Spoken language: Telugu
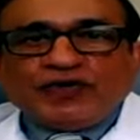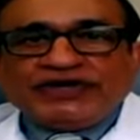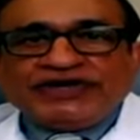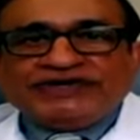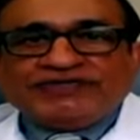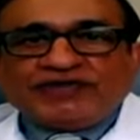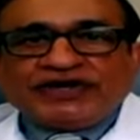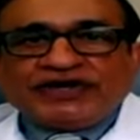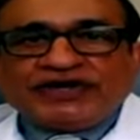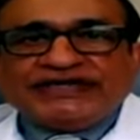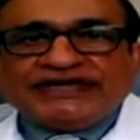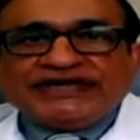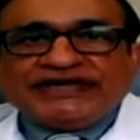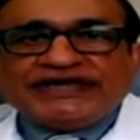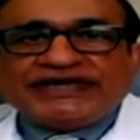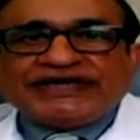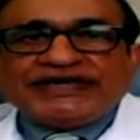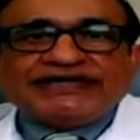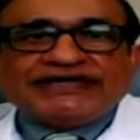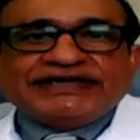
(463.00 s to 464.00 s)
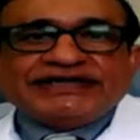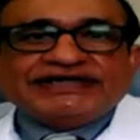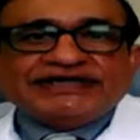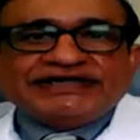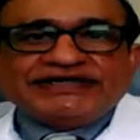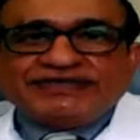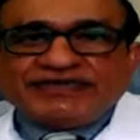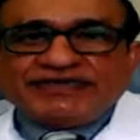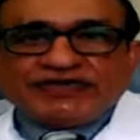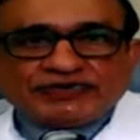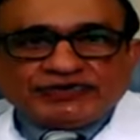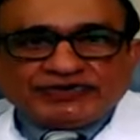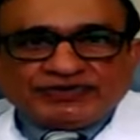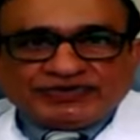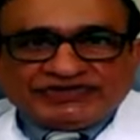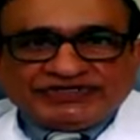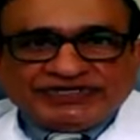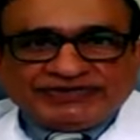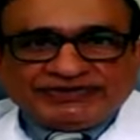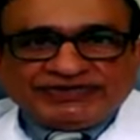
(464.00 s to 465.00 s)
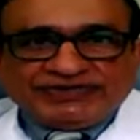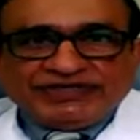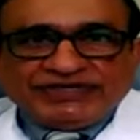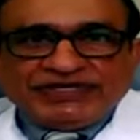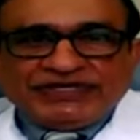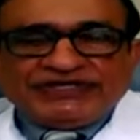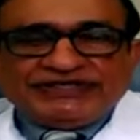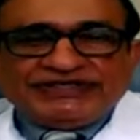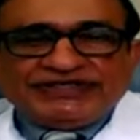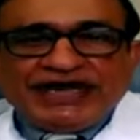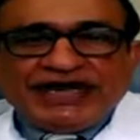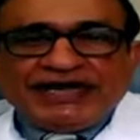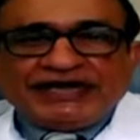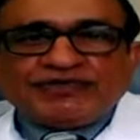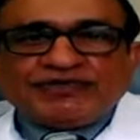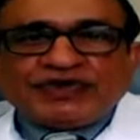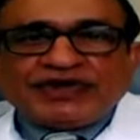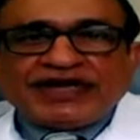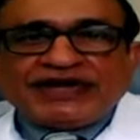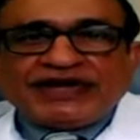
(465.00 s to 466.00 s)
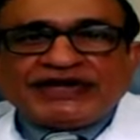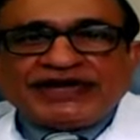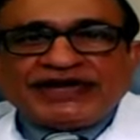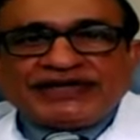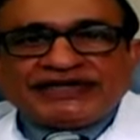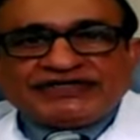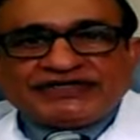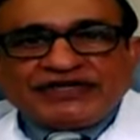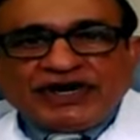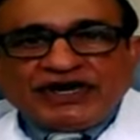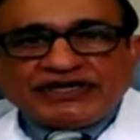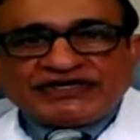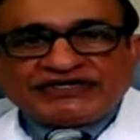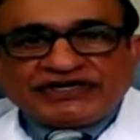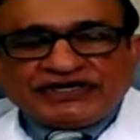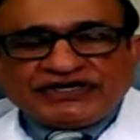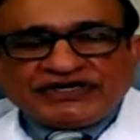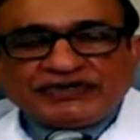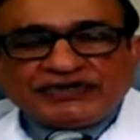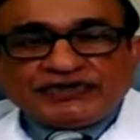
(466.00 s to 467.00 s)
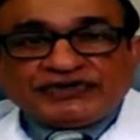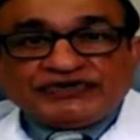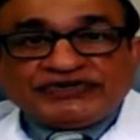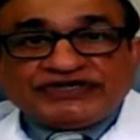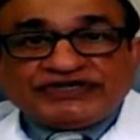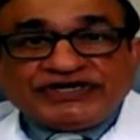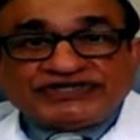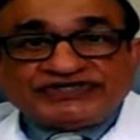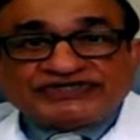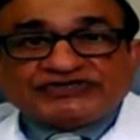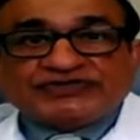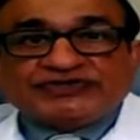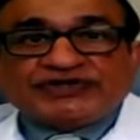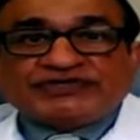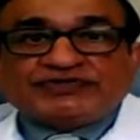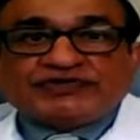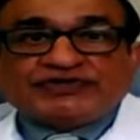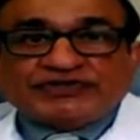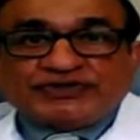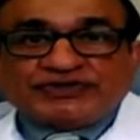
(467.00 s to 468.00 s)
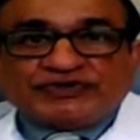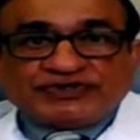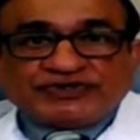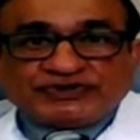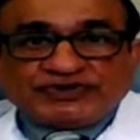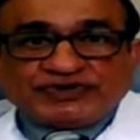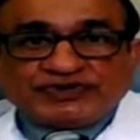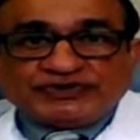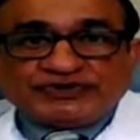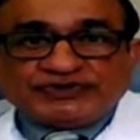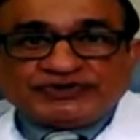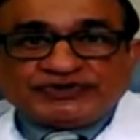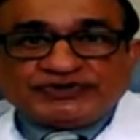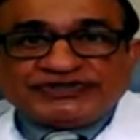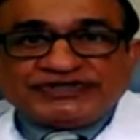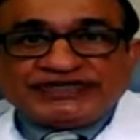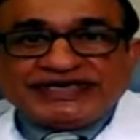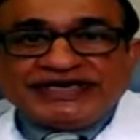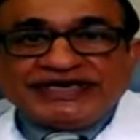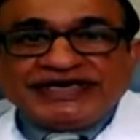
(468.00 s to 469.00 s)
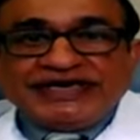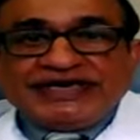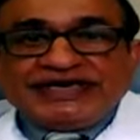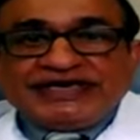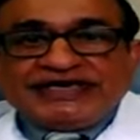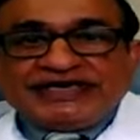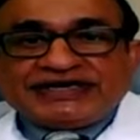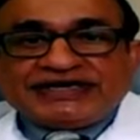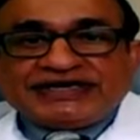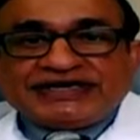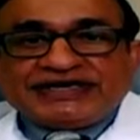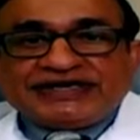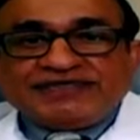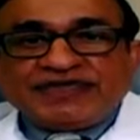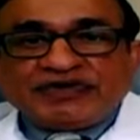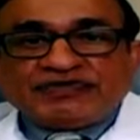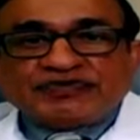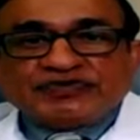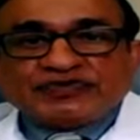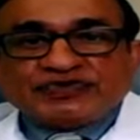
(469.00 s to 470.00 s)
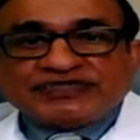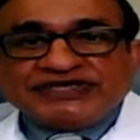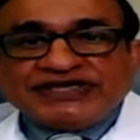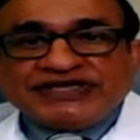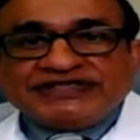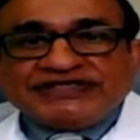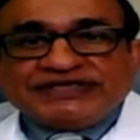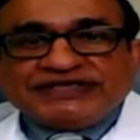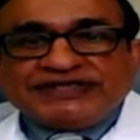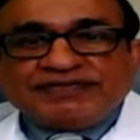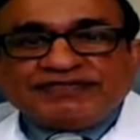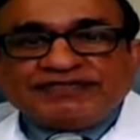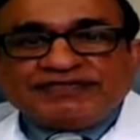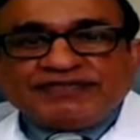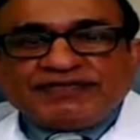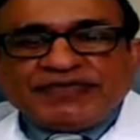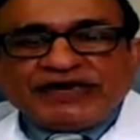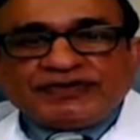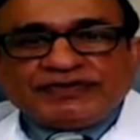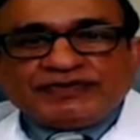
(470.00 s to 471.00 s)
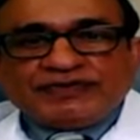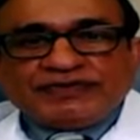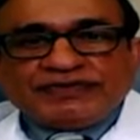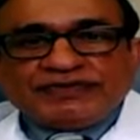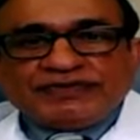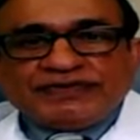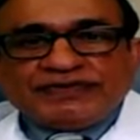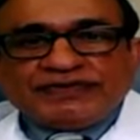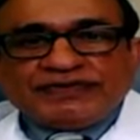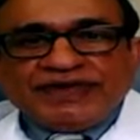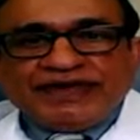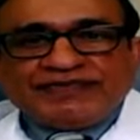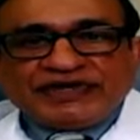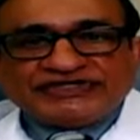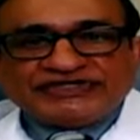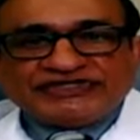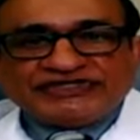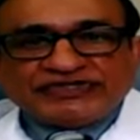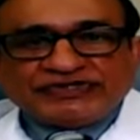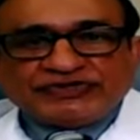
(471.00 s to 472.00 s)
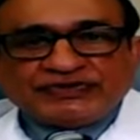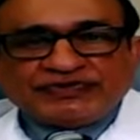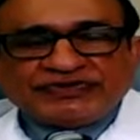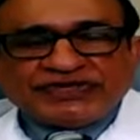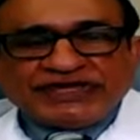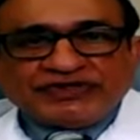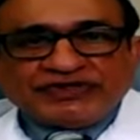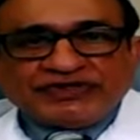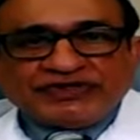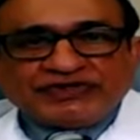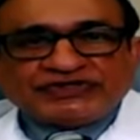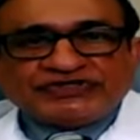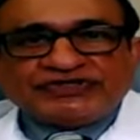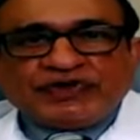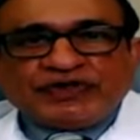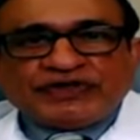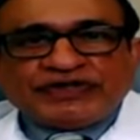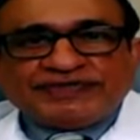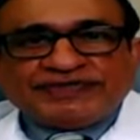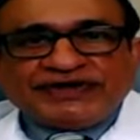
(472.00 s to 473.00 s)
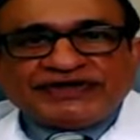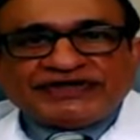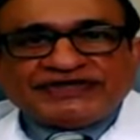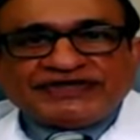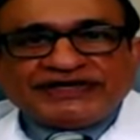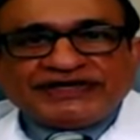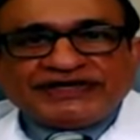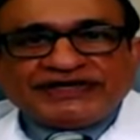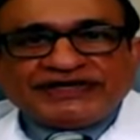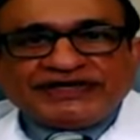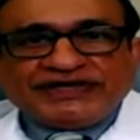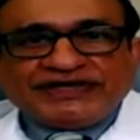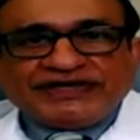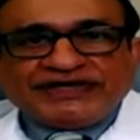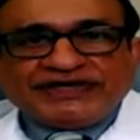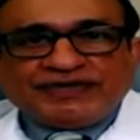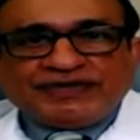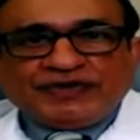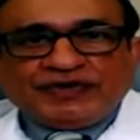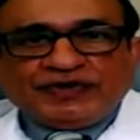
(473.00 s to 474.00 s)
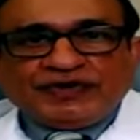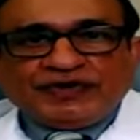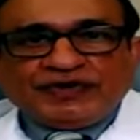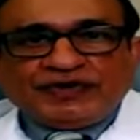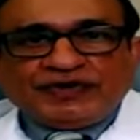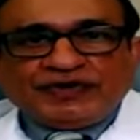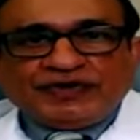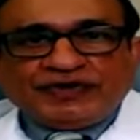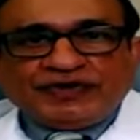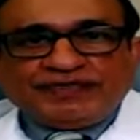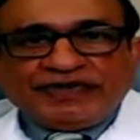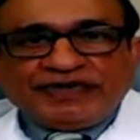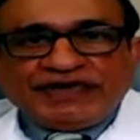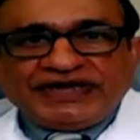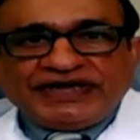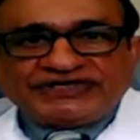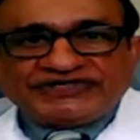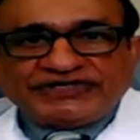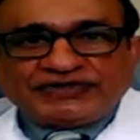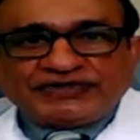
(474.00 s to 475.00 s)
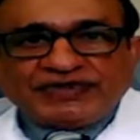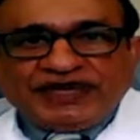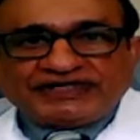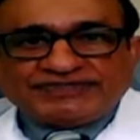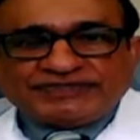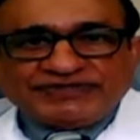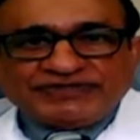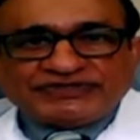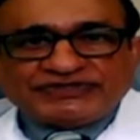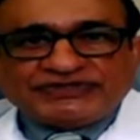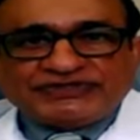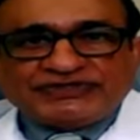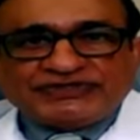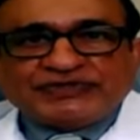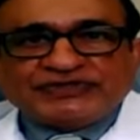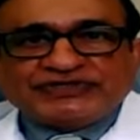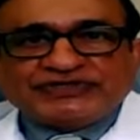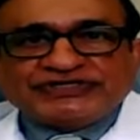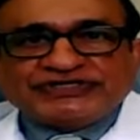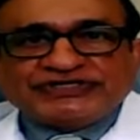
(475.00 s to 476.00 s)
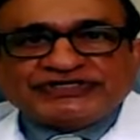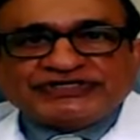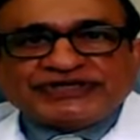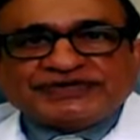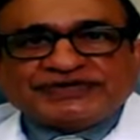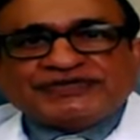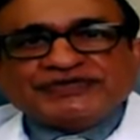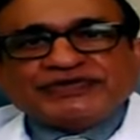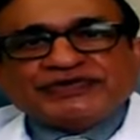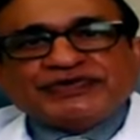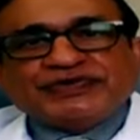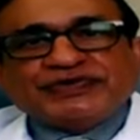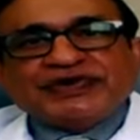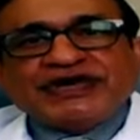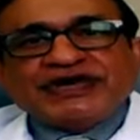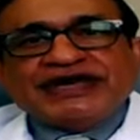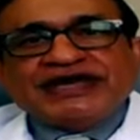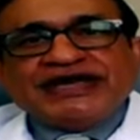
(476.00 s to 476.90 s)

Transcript: ఓన్లీ ఒక డెడికేటెడ్ టీమే చూస్తారు దాని మూలాన డాక్టర్లు నర్సెస్ ఎక్స్పోజర్ కూడా తగ్గుతుంది ఇక్కడ మేము చూసేది మనం ఎమర్జెన్సీ రూమ్ దగ్గర నుంచి మొదలు పెడితే ఒక పేషెంట్ హాస్పిటల్ ఎమర్జెన్సీ రూమ్కి వచ్చినప్పుడు